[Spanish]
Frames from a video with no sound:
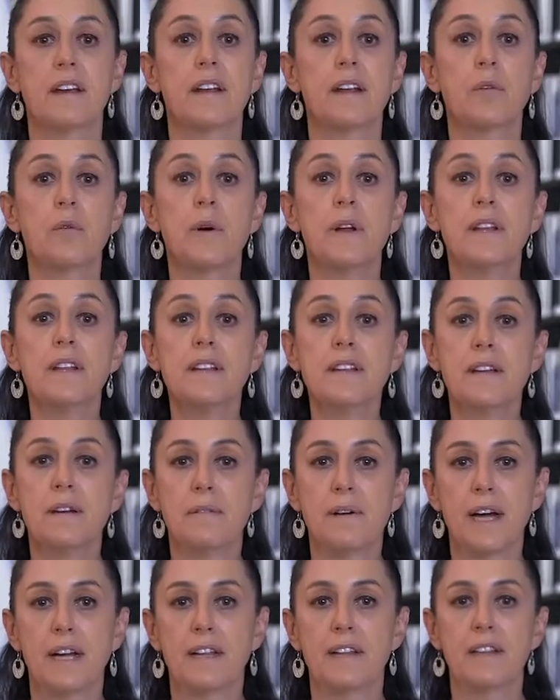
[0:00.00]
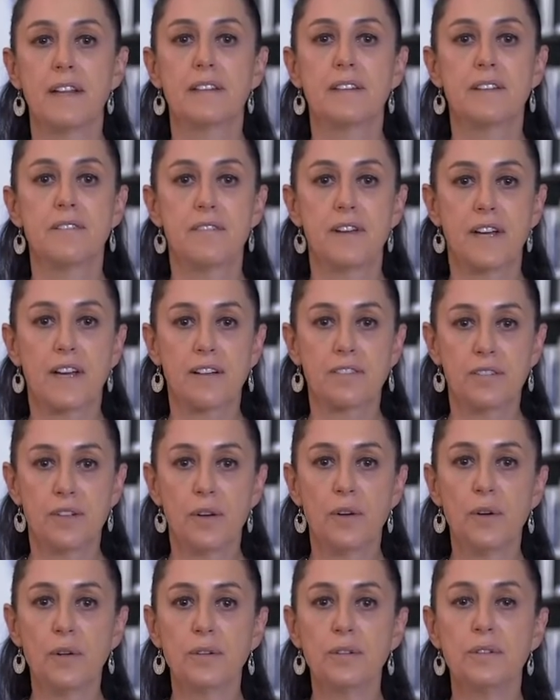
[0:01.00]
Recuerden llevar
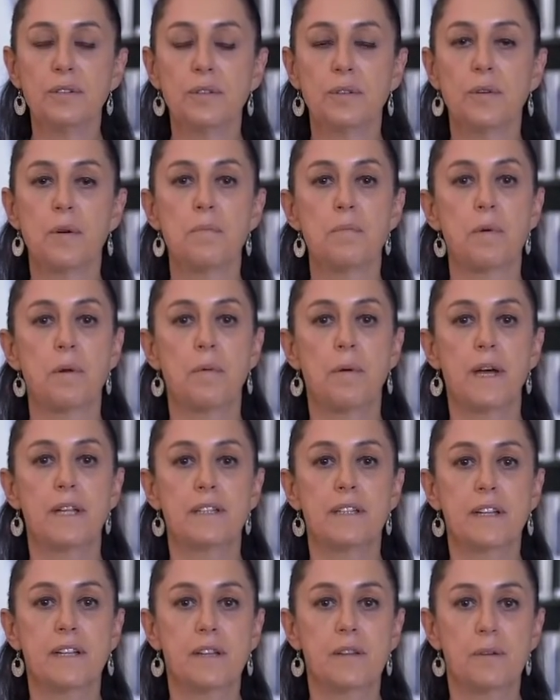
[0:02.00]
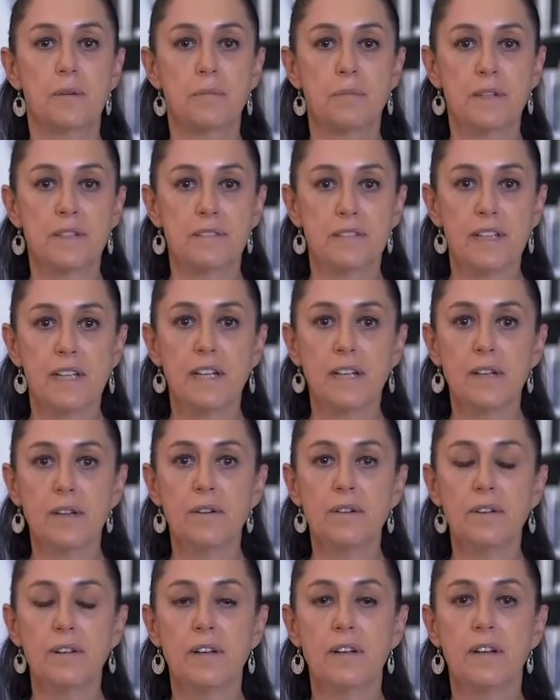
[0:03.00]
identificación, comprobante de
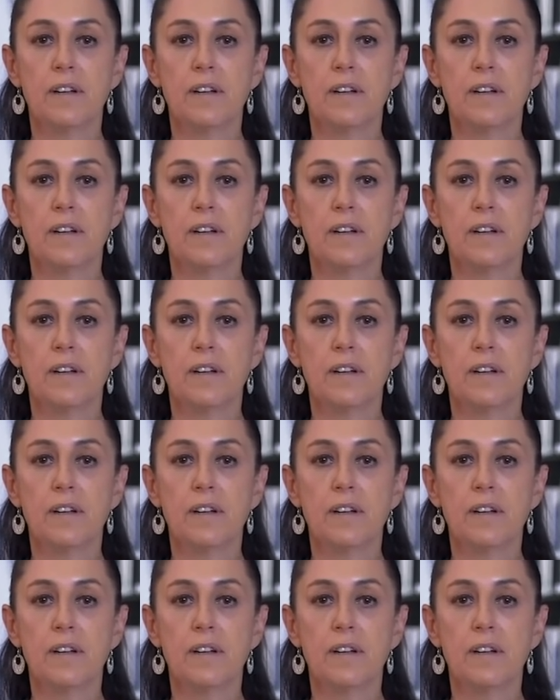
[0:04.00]
domicilio